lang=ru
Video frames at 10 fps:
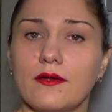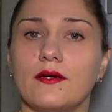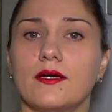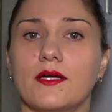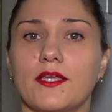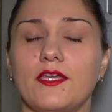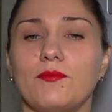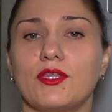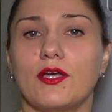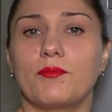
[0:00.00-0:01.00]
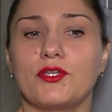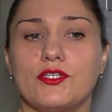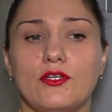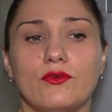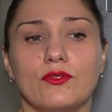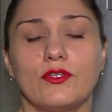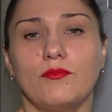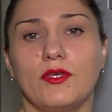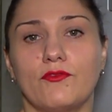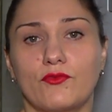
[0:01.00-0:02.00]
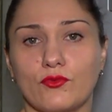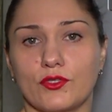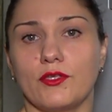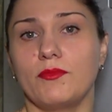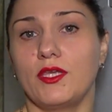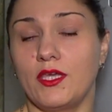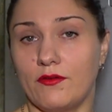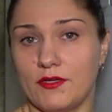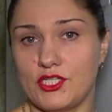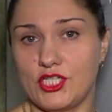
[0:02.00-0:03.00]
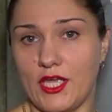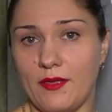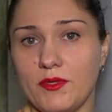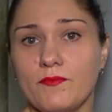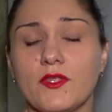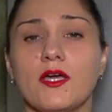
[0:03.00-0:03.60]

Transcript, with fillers: а, какими-то определенными фруктами и овощами,